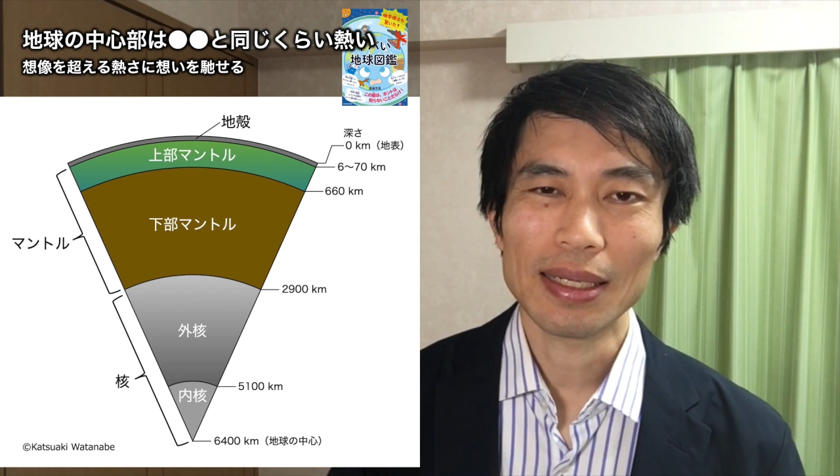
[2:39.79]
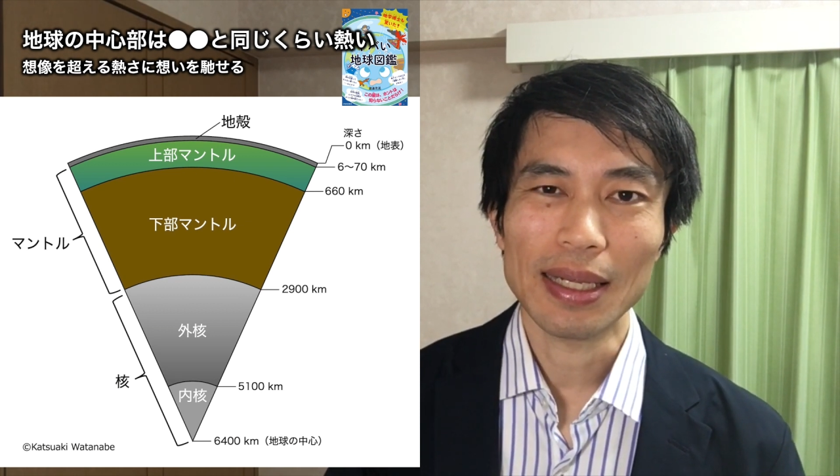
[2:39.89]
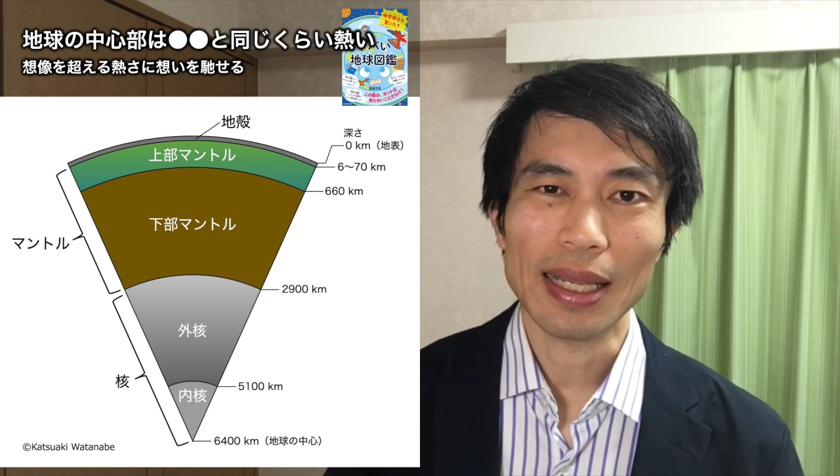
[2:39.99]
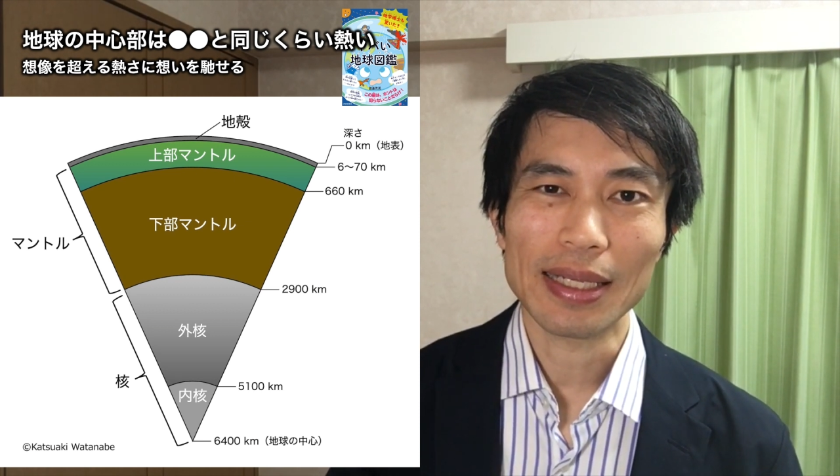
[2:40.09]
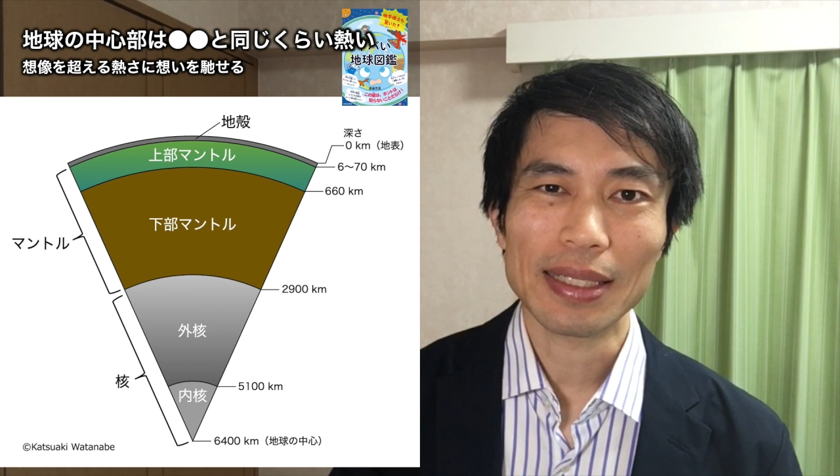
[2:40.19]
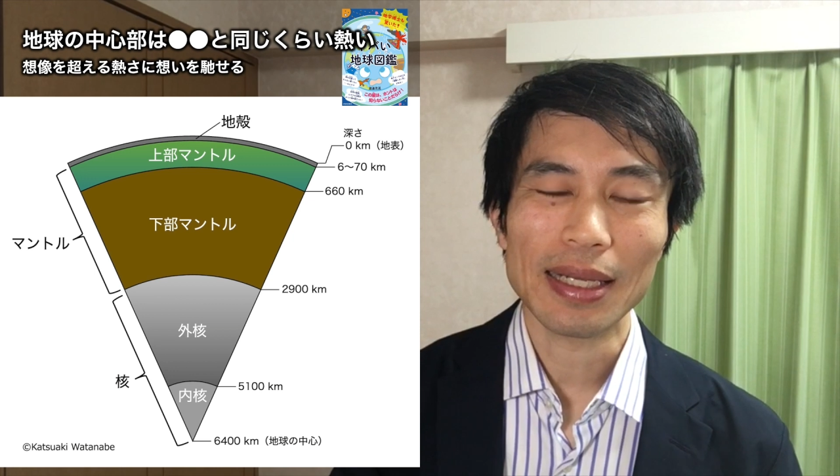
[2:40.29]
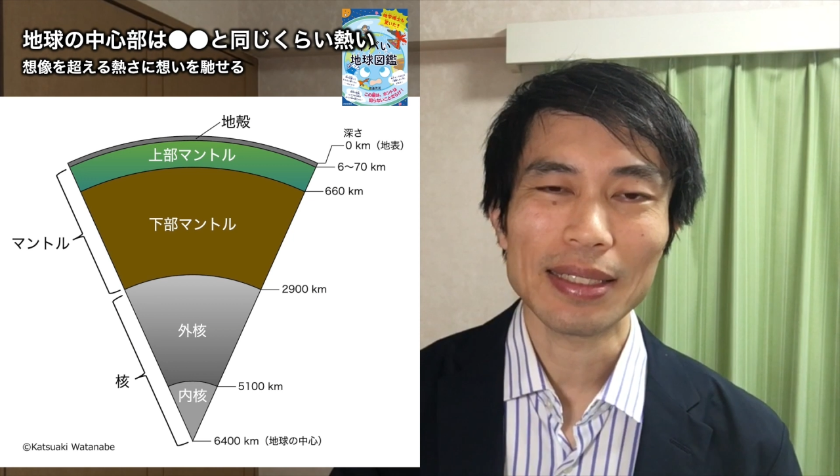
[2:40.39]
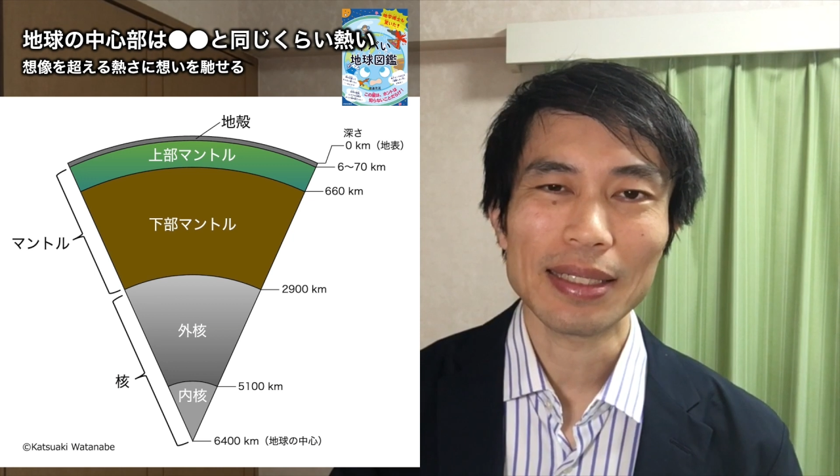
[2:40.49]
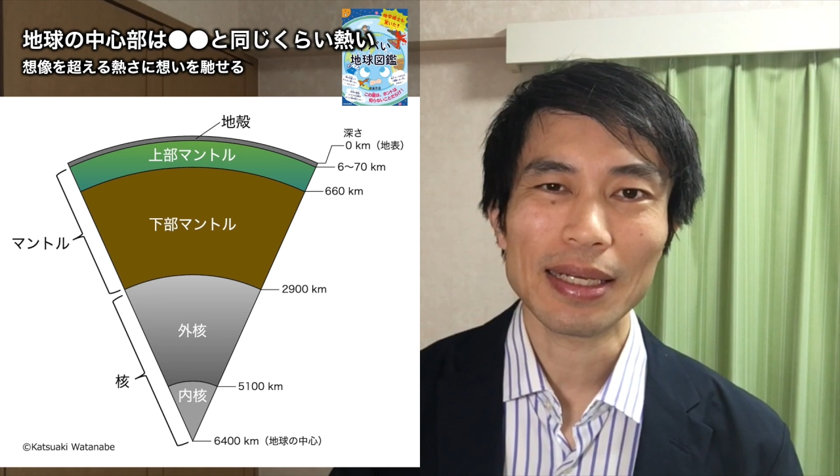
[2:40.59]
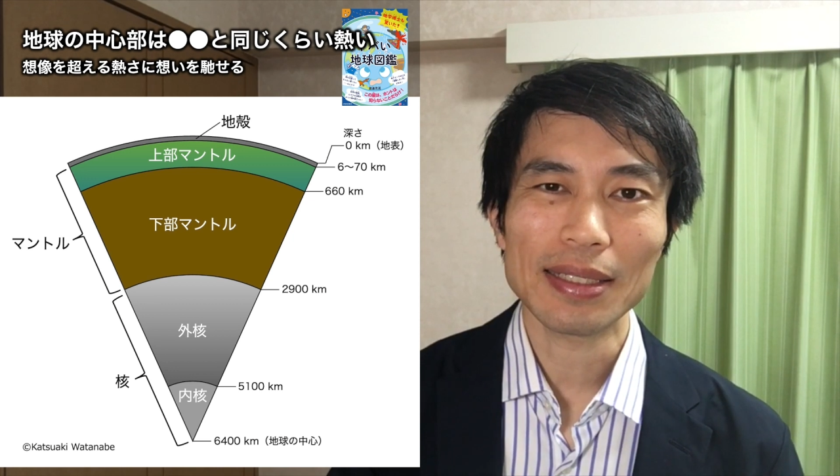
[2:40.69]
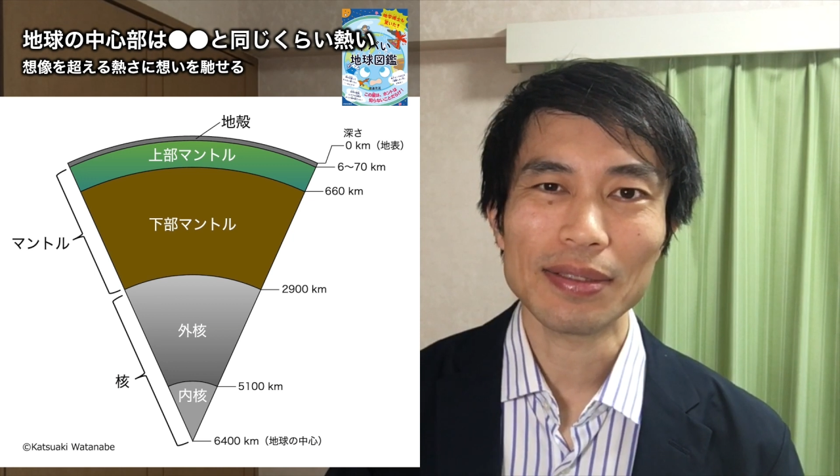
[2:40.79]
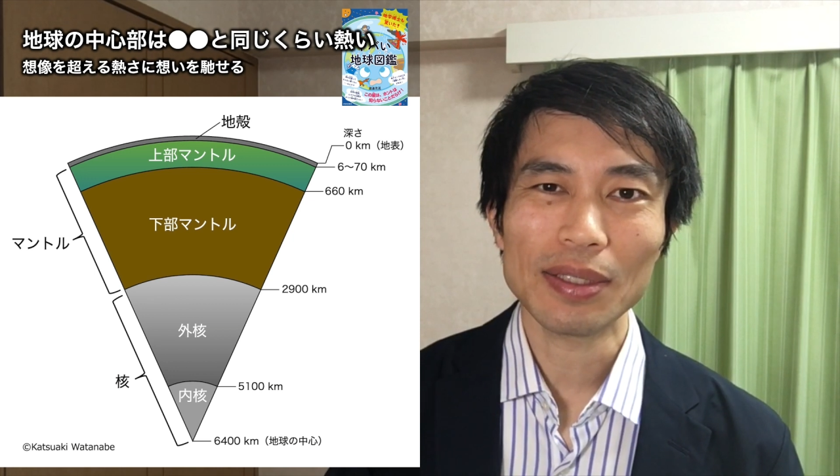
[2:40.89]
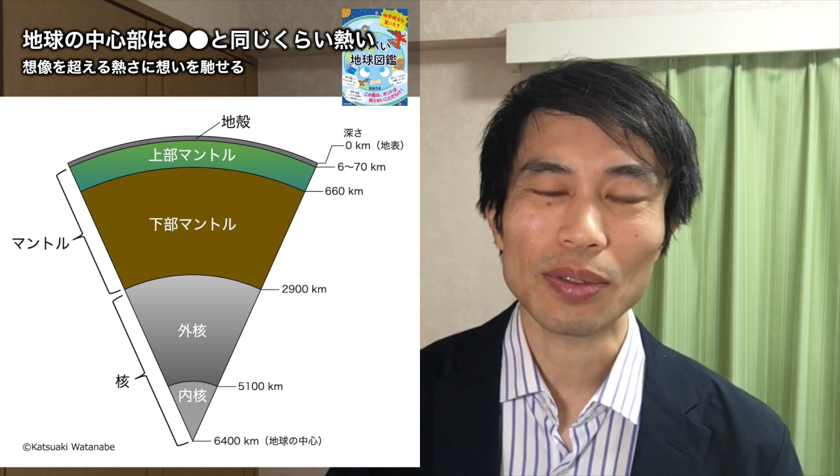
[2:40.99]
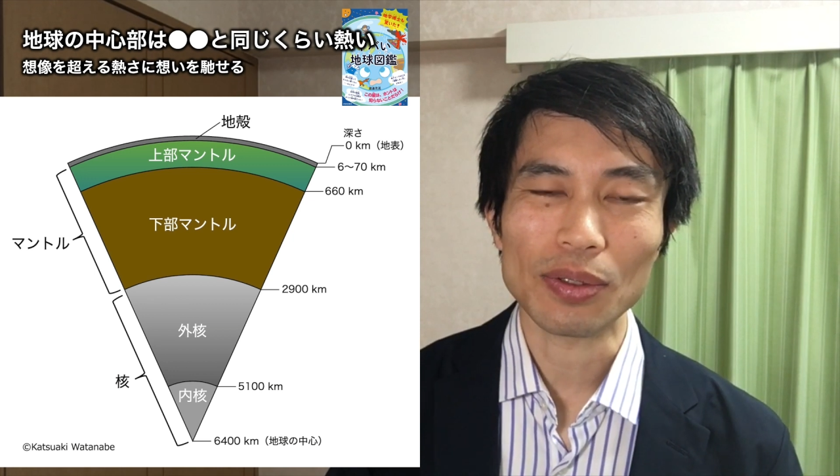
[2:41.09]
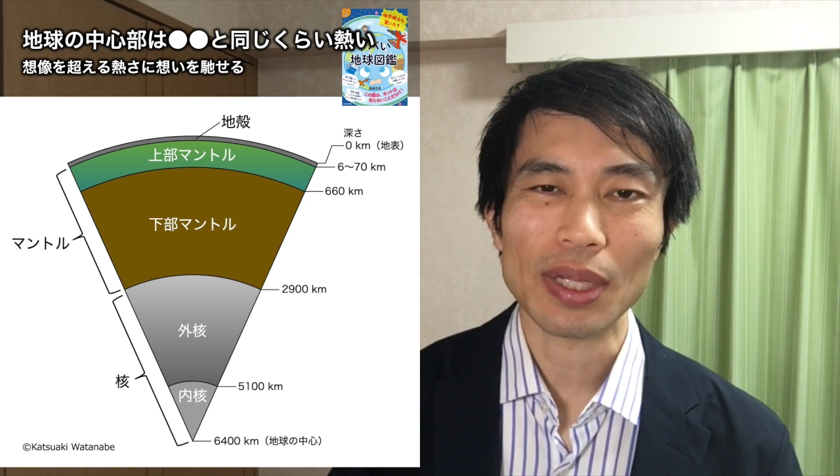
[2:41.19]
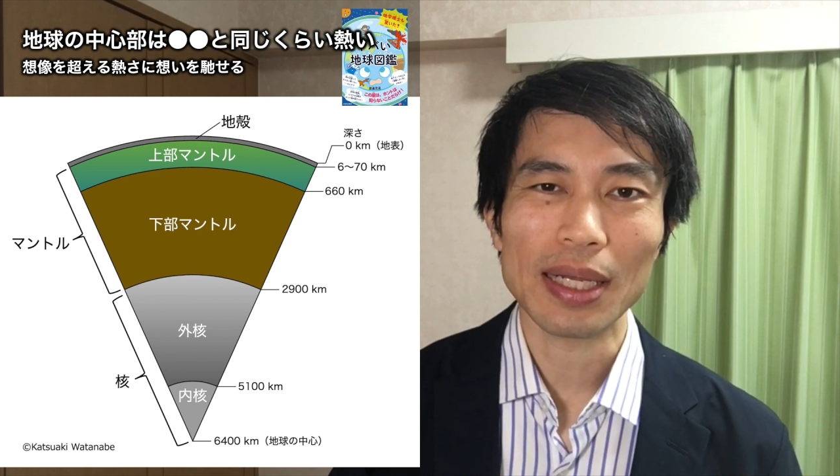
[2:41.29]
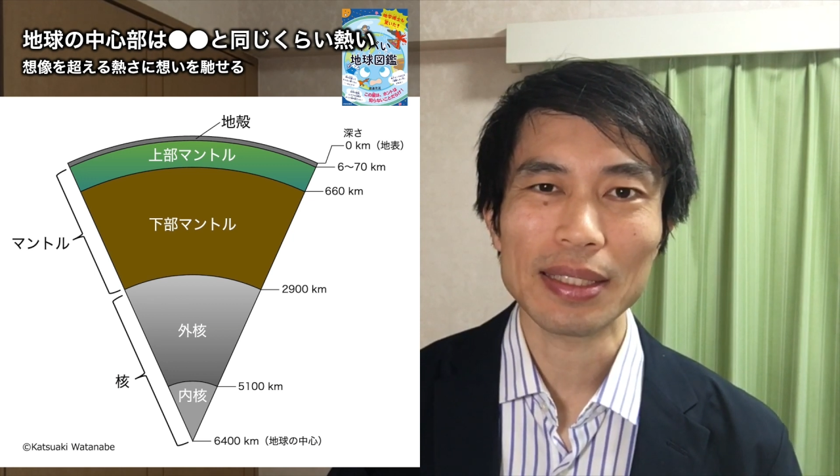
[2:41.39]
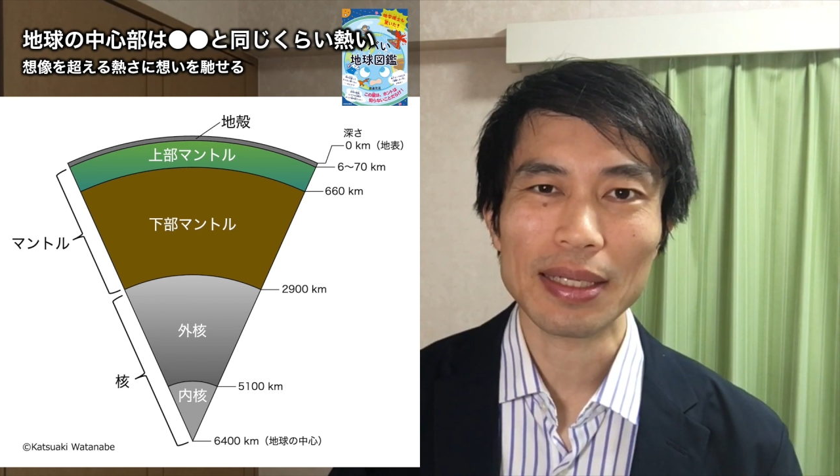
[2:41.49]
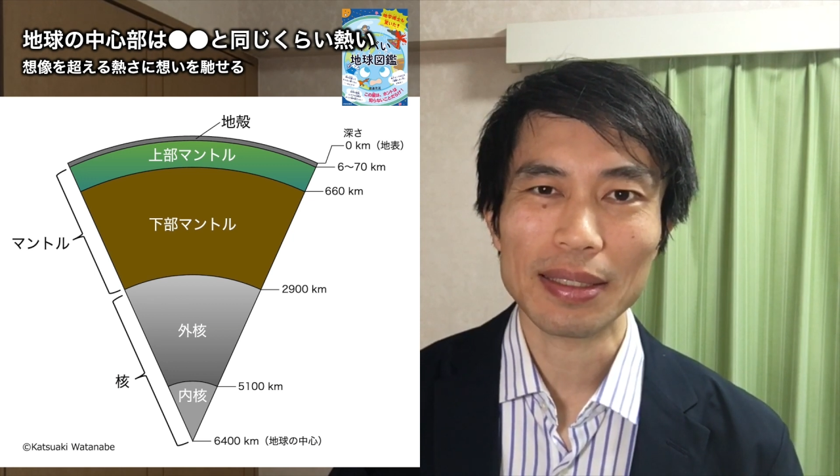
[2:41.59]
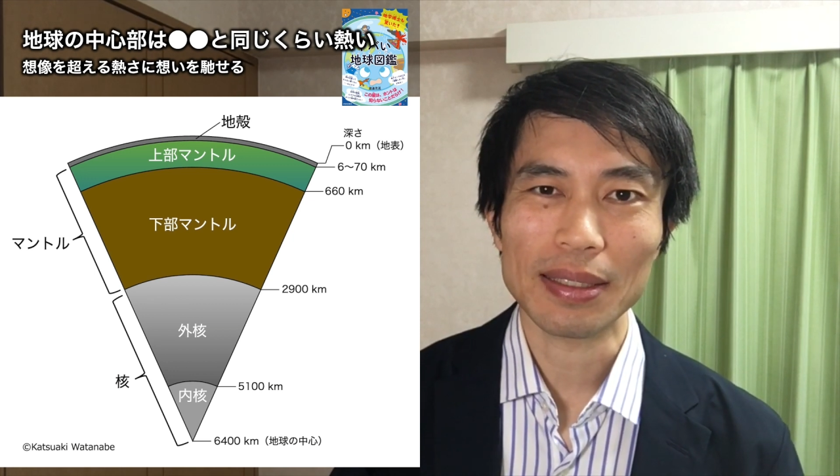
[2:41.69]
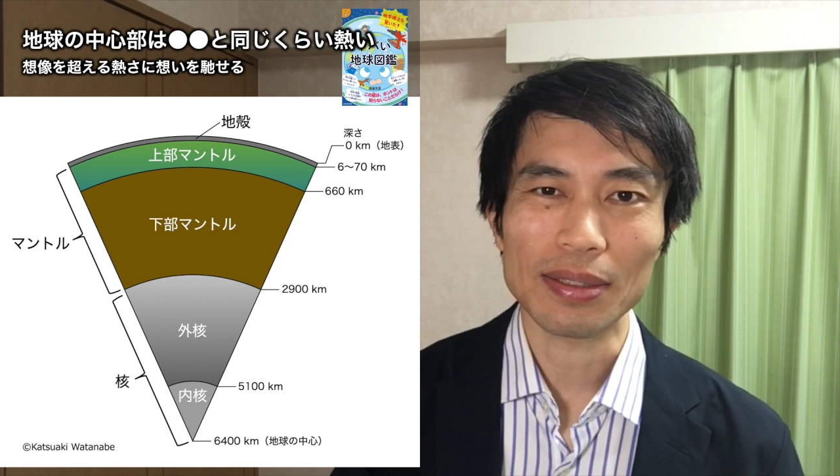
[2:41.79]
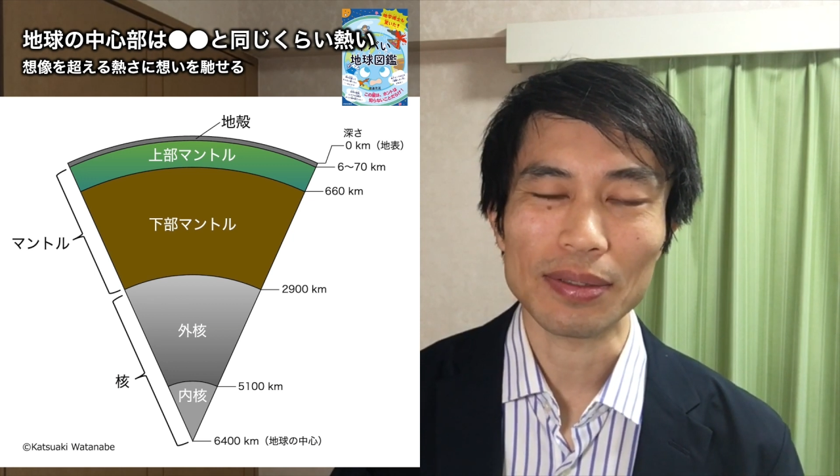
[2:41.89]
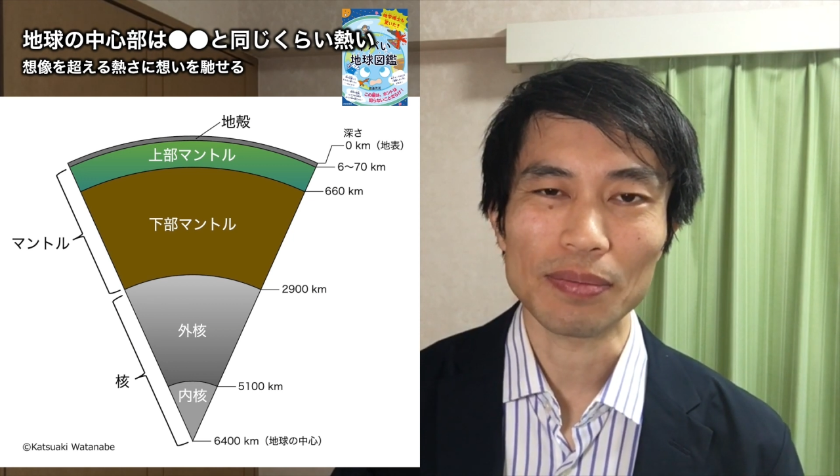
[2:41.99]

液体になれずに固体になっている、